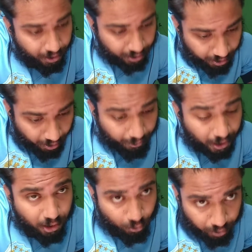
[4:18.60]
ये
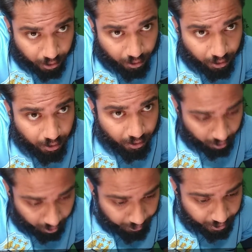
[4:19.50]
हमारा रूटीन है
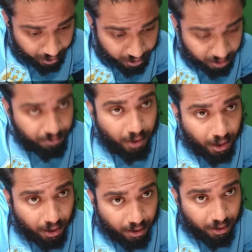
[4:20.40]
हम
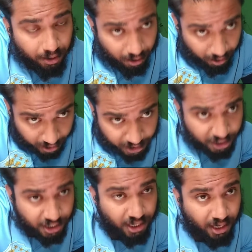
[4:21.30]
इसमें
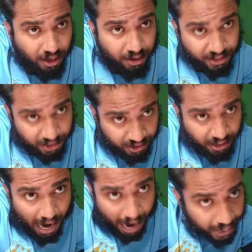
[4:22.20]
अच्छी चीज़ें
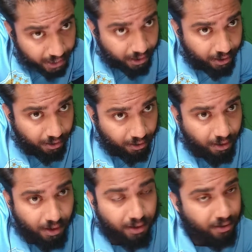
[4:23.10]
ऐड करेंगे
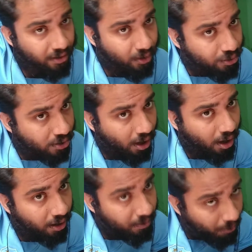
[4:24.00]
ये उसका
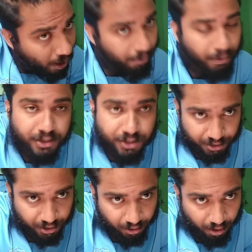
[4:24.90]
हर बार
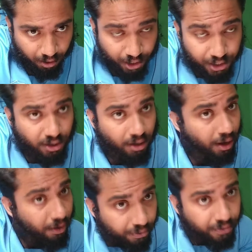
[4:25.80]
मैसेज रहता है ईच एंड
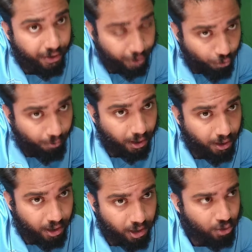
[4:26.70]
एवरी वीडियो में
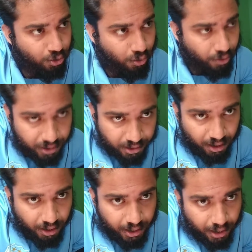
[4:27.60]
सो so,
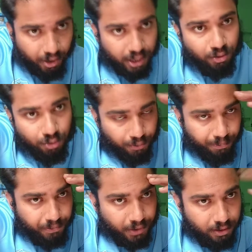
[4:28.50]
इसके लिए डिवाइन को
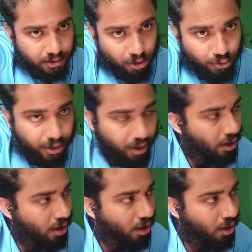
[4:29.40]
सल्यूट है